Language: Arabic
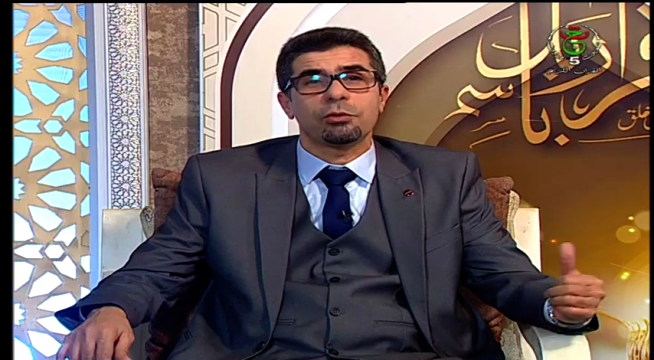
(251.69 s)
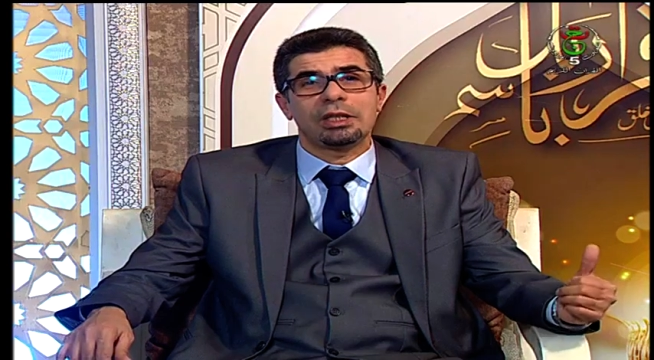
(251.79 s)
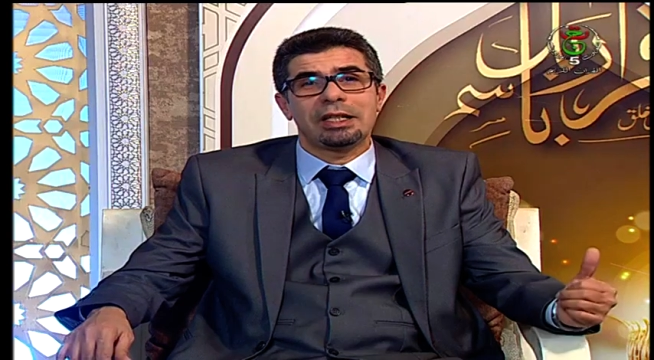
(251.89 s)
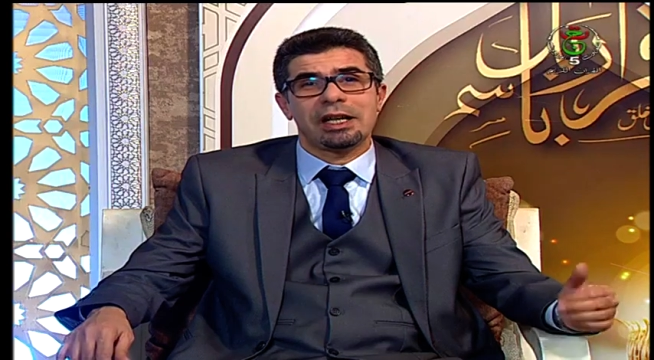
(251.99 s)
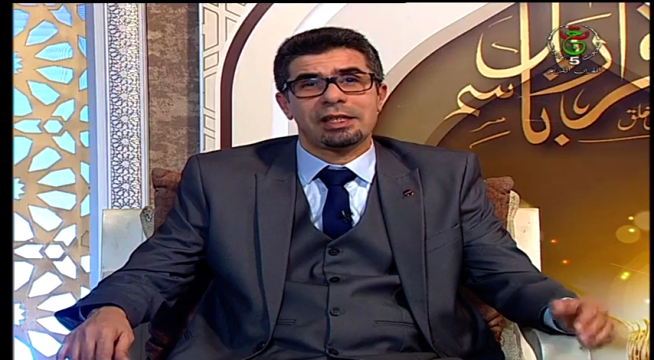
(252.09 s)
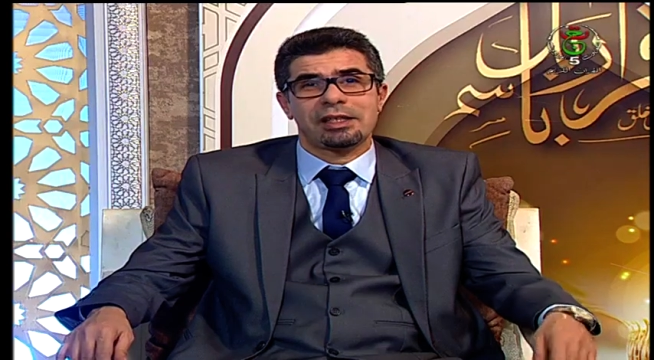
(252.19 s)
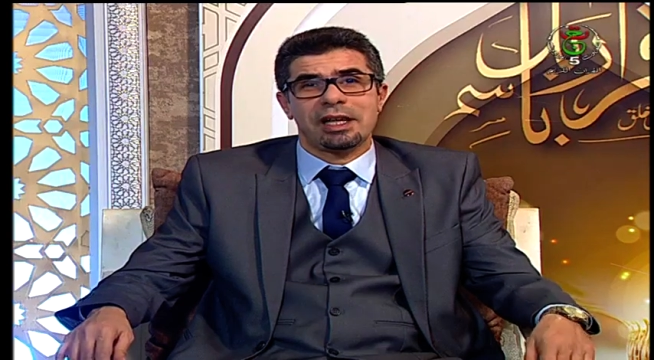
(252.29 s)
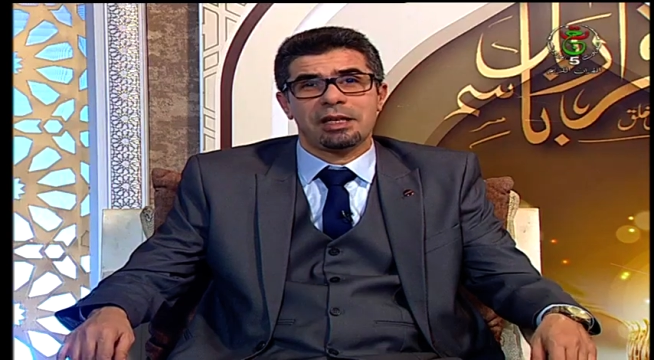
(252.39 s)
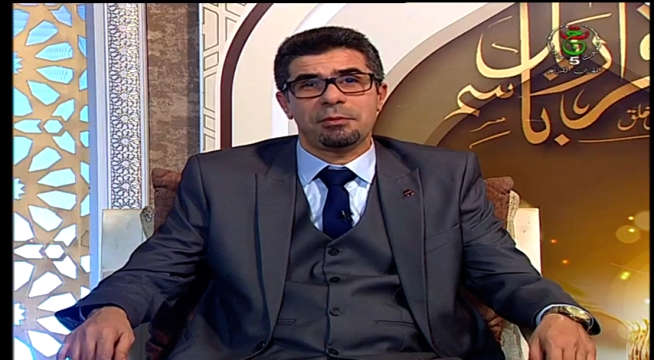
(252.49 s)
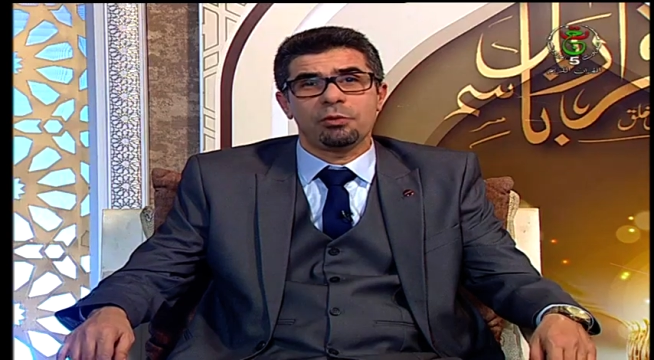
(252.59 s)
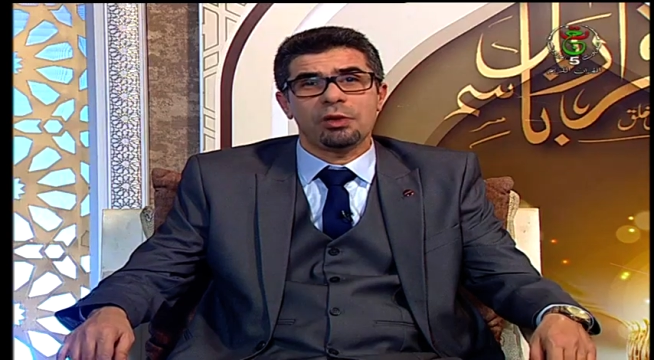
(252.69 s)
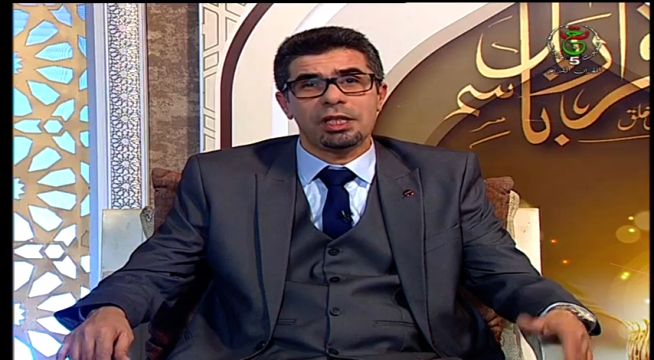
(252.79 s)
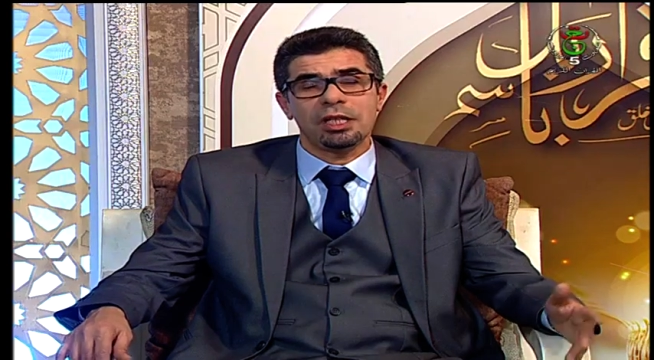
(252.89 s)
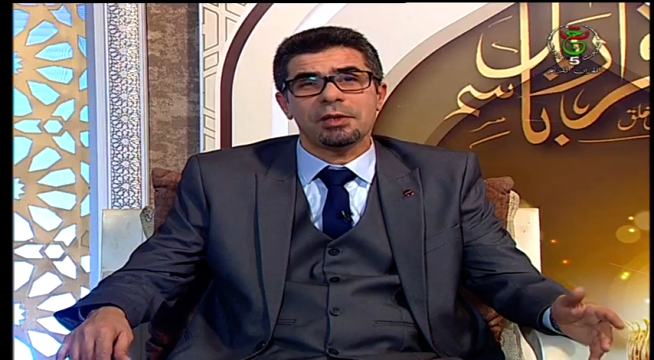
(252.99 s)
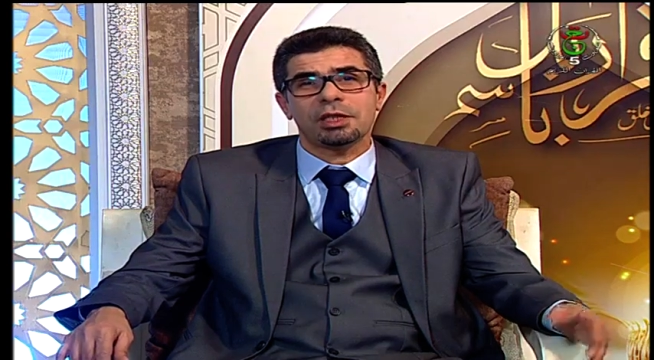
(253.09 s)
إلى أصحاب
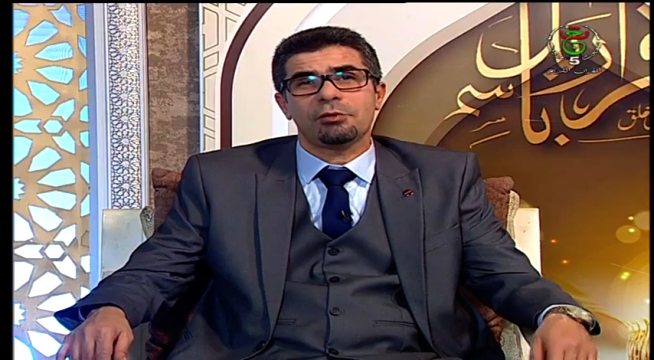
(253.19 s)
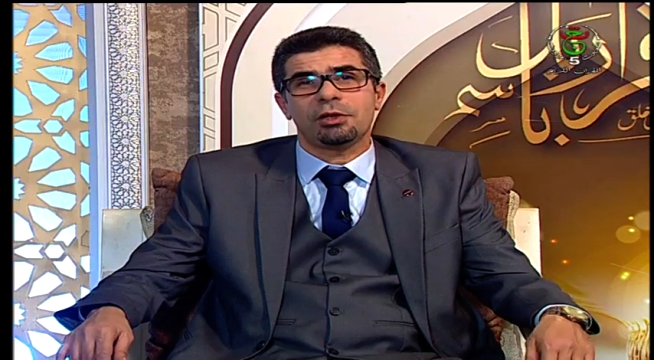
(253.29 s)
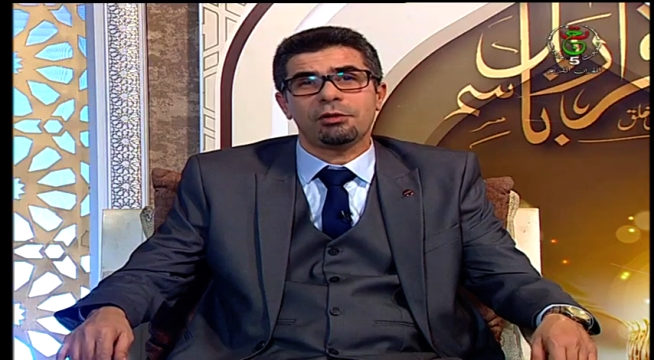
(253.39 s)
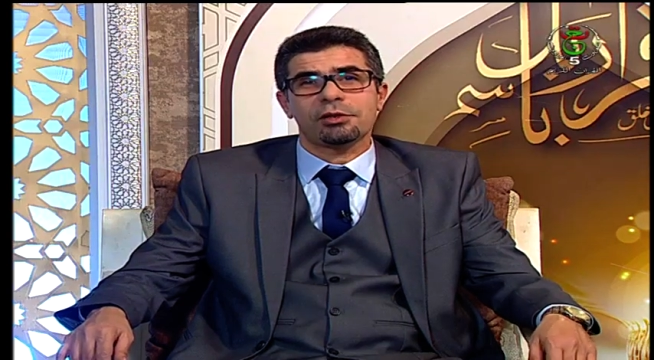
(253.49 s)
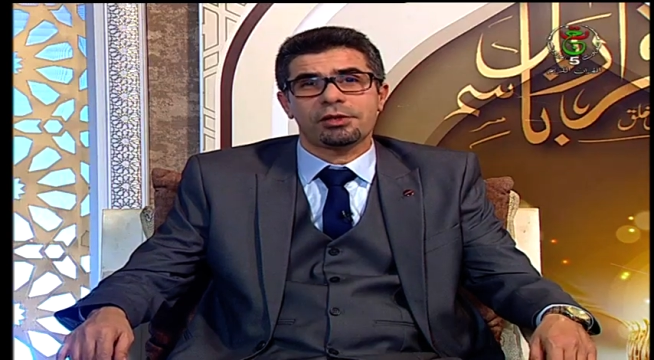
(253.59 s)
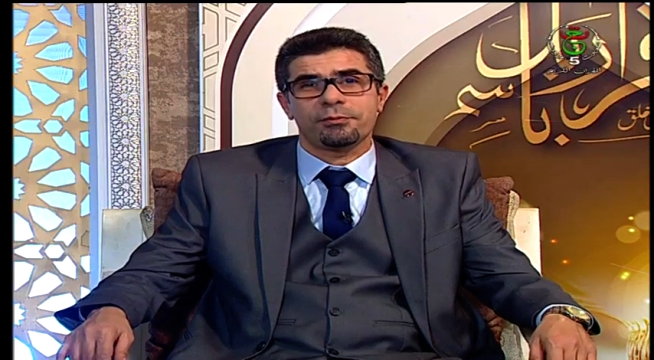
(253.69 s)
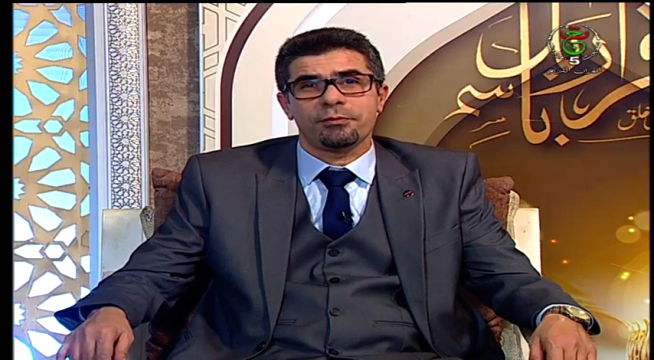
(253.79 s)
الوليمة والعرس